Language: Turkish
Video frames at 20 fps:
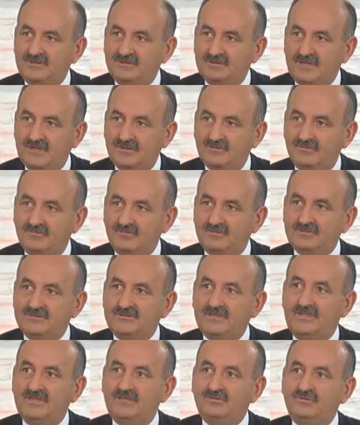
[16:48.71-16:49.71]

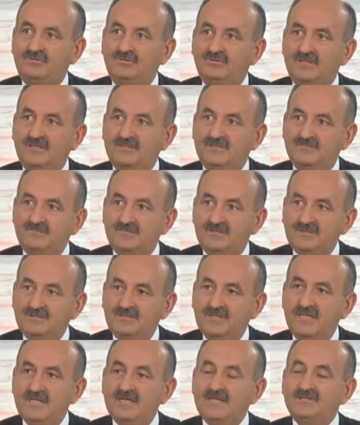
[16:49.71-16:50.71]
teknolojiyle donatmış,